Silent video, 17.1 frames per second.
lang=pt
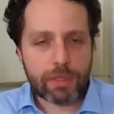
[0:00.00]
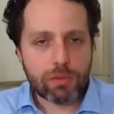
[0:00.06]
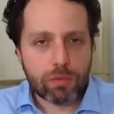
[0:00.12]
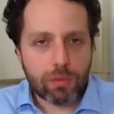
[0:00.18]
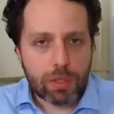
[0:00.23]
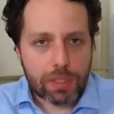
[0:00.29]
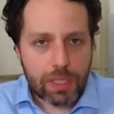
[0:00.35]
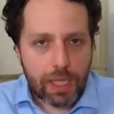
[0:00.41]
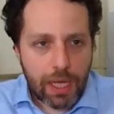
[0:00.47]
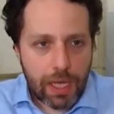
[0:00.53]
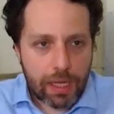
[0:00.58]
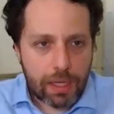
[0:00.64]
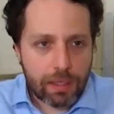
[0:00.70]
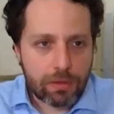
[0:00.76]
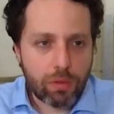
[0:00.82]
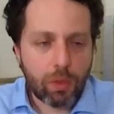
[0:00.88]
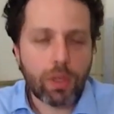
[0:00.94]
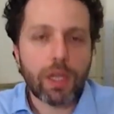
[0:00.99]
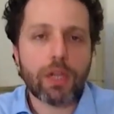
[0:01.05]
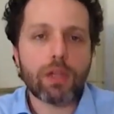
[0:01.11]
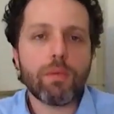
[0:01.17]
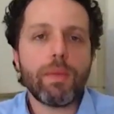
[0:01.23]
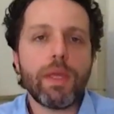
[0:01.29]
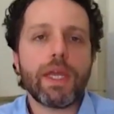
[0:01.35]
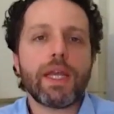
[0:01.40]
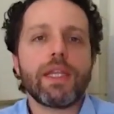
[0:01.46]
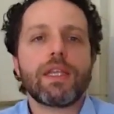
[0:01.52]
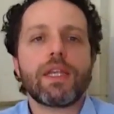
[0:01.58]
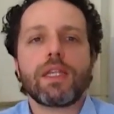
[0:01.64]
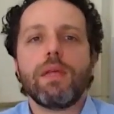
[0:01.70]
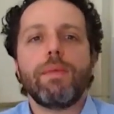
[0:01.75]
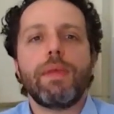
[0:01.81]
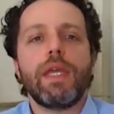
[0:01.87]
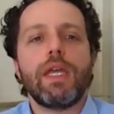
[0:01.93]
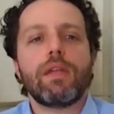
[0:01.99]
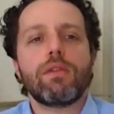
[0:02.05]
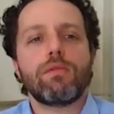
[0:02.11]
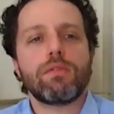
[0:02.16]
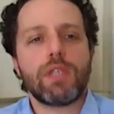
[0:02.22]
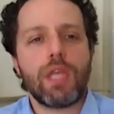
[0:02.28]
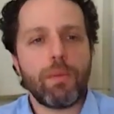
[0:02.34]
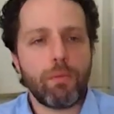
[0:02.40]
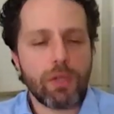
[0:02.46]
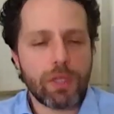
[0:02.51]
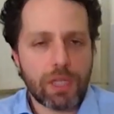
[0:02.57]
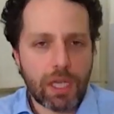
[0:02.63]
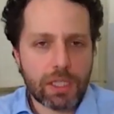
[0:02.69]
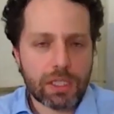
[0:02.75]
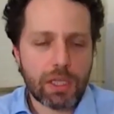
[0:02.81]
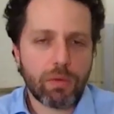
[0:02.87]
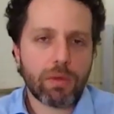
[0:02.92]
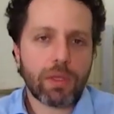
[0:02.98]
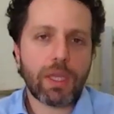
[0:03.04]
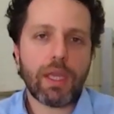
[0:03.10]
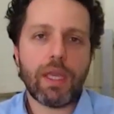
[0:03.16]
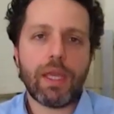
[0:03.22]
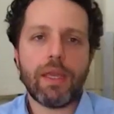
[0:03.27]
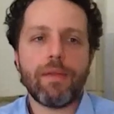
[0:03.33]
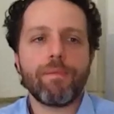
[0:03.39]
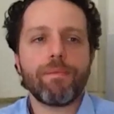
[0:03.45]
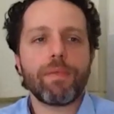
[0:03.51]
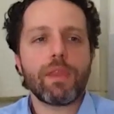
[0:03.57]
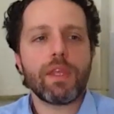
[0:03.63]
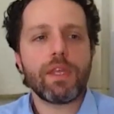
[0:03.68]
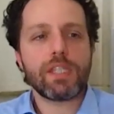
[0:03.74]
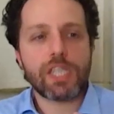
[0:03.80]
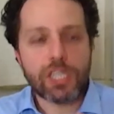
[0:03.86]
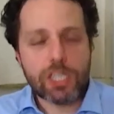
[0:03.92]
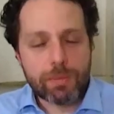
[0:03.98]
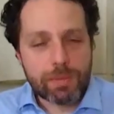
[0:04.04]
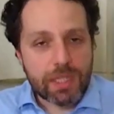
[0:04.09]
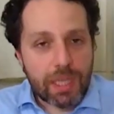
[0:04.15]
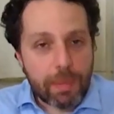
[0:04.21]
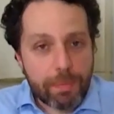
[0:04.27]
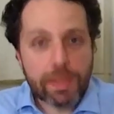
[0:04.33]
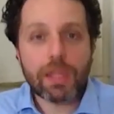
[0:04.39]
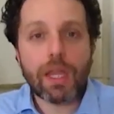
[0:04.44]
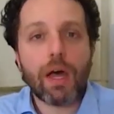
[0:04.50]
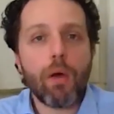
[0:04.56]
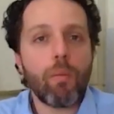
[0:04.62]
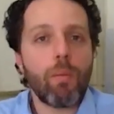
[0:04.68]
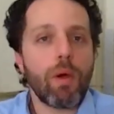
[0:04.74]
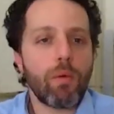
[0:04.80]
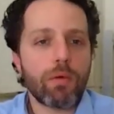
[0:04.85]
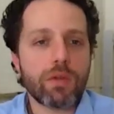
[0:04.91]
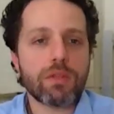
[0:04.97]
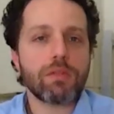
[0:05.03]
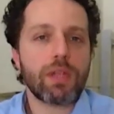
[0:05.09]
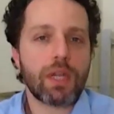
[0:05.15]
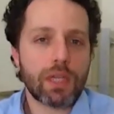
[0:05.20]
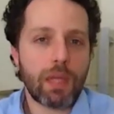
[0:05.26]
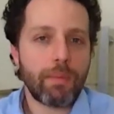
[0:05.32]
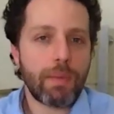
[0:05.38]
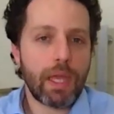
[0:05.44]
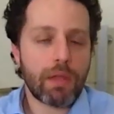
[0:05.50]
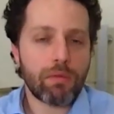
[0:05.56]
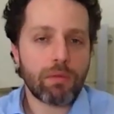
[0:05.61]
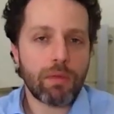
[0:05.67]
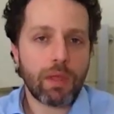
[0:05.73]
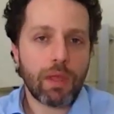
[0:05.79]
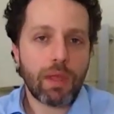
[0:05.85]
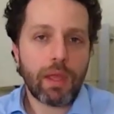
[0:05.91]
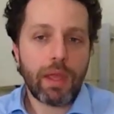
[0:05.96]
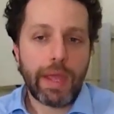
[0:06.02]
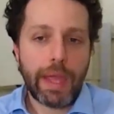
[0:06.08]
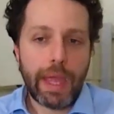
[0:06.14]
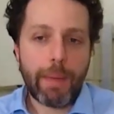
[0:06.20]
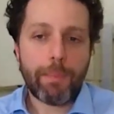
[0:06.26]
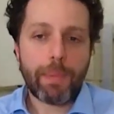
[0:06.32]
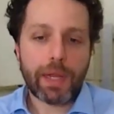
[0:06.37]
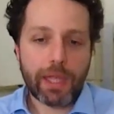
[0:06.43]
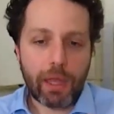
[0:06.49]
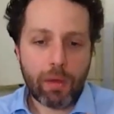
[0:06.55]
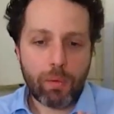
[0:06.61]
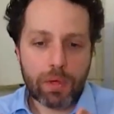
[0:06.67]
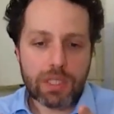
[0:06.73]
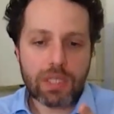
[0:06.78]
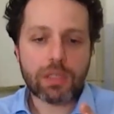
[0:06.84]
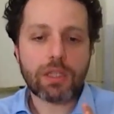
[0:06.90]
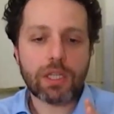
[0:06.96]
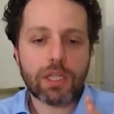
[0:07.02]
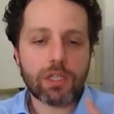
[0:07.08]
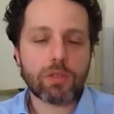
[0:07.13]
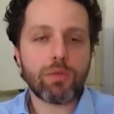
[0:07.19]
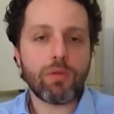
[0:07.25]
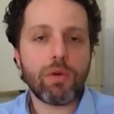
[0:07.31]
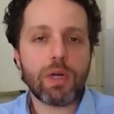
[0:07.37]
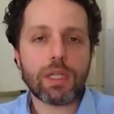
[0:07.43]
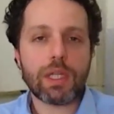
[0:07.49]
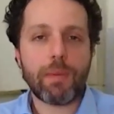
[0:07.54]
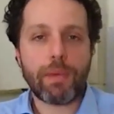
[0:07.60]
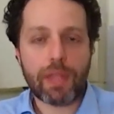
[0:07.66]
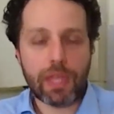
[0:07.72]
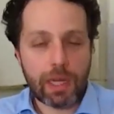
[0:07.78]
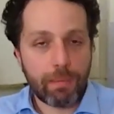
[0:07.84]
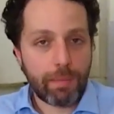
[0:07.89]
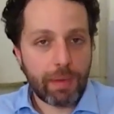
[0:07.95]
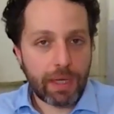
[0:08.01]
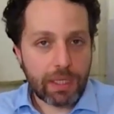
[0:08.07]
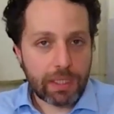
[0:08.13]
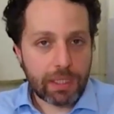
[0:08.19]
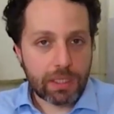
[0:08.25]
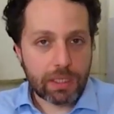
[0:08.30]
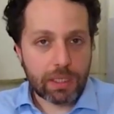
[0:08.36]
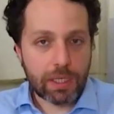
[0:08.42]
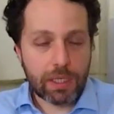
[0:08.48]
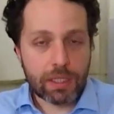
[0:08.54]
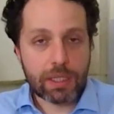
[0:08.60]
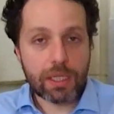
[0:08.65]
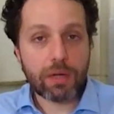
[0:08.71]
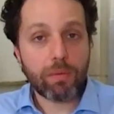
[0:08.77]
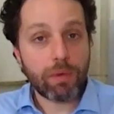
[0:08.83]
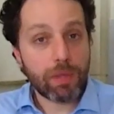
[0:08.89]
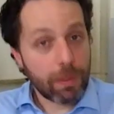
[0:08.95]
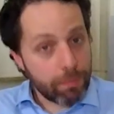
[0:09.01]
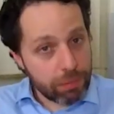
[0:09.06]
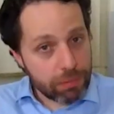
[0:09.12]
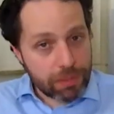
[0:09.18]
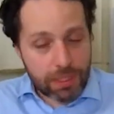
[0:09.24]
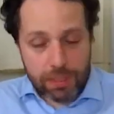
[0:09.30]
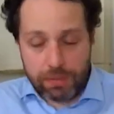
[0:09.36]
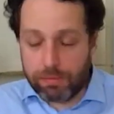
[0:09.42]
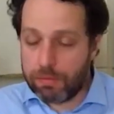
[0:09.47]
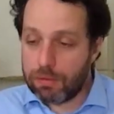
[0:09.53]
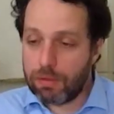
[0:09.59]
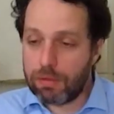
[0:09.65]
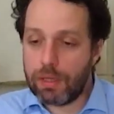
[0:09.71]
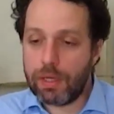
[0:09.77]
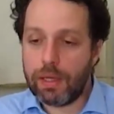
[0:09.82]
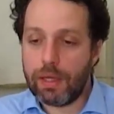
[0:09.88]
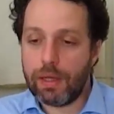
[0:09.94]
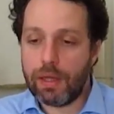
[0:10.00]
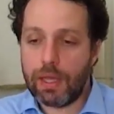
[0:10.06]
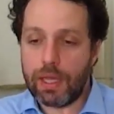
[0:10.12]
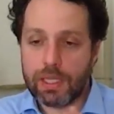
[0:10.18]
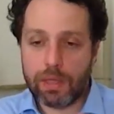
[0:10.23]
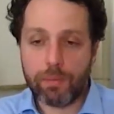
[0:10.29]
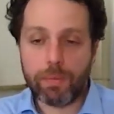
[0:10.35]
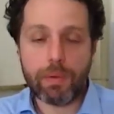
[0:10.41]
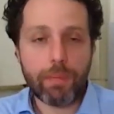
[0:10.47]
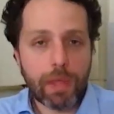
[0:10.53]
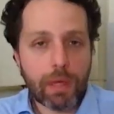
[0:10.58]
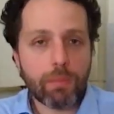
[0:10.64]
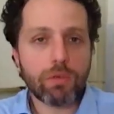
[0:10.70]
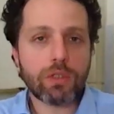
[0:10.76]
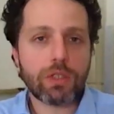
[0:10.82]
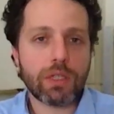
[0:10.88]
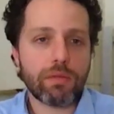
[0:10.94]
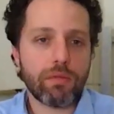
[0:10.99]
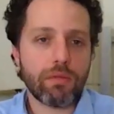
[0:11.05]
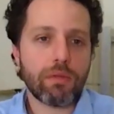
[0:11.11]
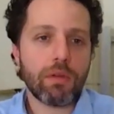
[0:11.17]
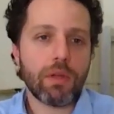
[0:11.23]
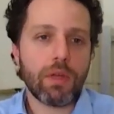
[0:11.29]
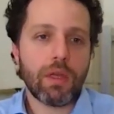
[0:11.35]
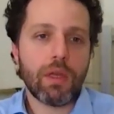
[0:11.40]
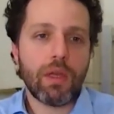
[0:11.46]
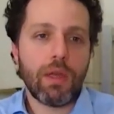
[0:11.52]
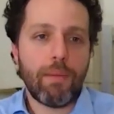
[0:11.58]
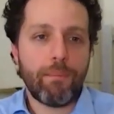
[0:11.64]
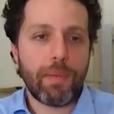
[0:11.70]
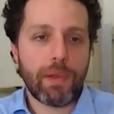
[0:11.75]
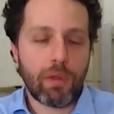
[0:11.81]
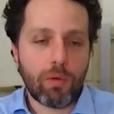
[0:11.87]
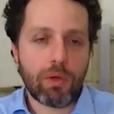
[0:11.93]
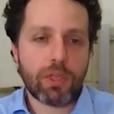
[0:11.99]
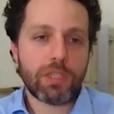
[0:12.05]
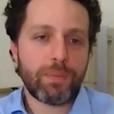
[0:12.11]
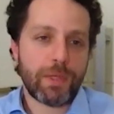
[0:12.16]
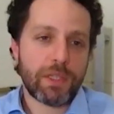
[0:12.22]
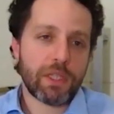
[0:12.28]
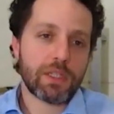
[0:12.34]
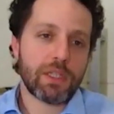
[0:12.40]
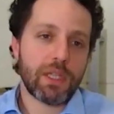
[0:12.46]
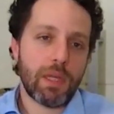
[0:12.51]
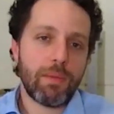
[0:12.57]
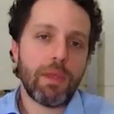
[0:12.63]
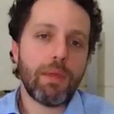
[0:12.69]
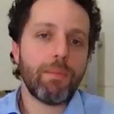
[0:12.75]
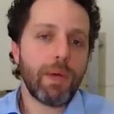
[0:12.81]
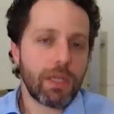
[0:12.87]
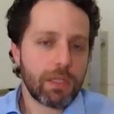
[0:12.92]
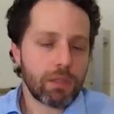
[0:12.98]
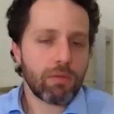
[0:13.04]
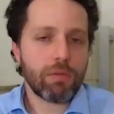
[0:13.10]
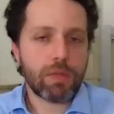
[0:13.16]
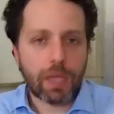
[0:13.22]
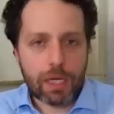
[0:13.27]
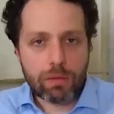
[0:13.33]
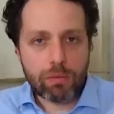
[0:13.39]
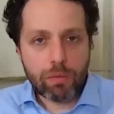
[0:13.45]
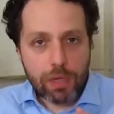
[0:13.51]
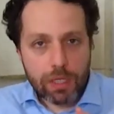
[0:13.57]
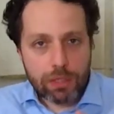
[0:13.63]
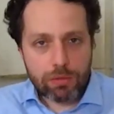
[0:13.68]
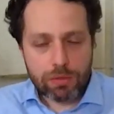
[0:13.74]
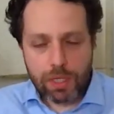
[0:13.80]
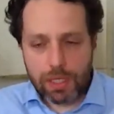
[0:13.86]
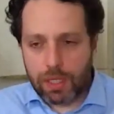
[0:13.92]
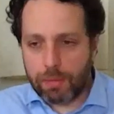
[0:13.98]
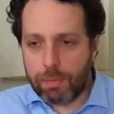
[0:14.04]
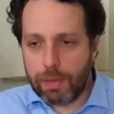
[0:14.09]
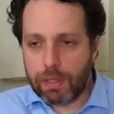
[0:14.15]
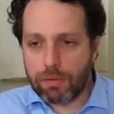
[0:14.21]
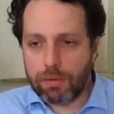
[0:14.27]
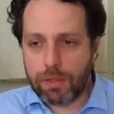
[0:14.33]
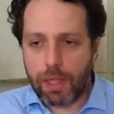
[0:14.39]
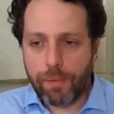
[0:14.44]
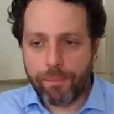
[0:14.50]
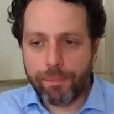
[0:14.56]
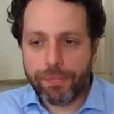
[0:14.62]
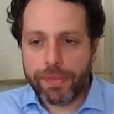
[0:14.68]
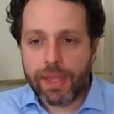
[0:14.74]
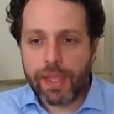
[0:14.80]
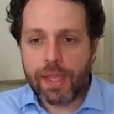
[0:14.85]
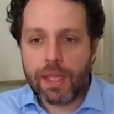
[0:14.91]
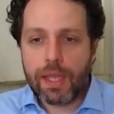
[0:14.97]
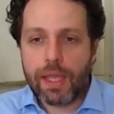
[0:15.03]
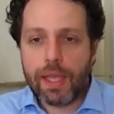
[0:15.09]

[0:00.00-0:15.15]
se a pessoa está tolerando bem aquele tratamento, se a imunidade está ok, se a gente precisa adaptar alguma coisa ao tratamento, é para que a coisa transcorra da maneira mais é, tranquila possível. Então, é, esse é o primeiro motivo pelo qual a gente pede exame, em particular durante o tratamento. Tá?